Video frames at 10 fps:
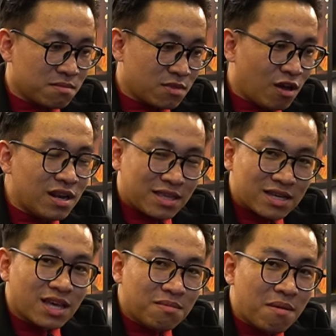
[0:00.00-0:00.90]
Đó là
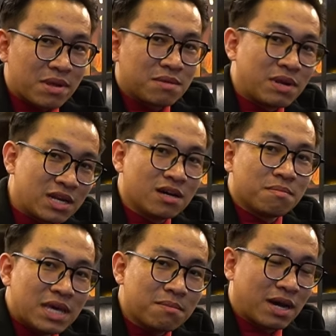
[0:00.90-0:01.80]
những thứ mà mình được
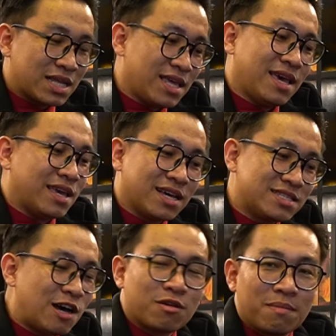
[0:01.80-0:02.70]
biết, mà cái thế hệ thời
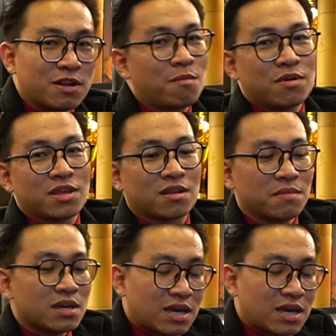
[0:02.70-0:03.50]
sau này mình không bao giờ được biết.